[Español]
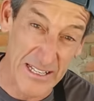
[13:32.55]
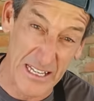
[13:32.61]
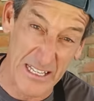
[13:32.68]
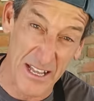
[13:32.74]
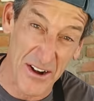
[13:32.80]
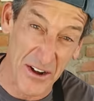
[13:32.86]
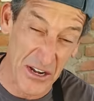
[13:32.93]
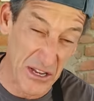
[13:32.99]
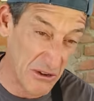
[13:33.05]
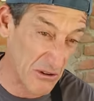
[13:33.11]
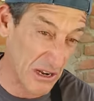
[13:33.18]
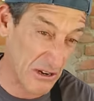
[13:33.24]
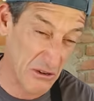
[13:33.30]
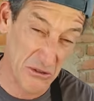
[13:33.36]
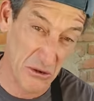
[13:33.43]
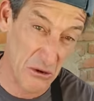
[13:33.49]
Está tan rico
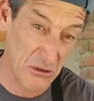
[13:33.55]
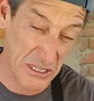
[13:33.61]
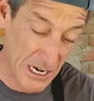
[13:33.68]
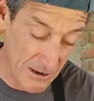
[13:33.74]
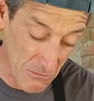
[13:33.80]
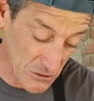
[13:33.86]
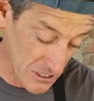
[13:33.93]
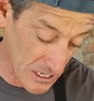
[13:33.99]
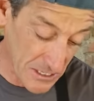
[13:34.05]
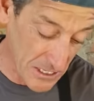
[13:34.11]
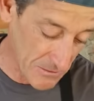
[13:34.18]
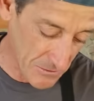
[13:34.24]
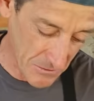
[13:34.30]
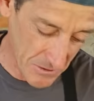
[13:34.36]
que nosotros lo sacamos antes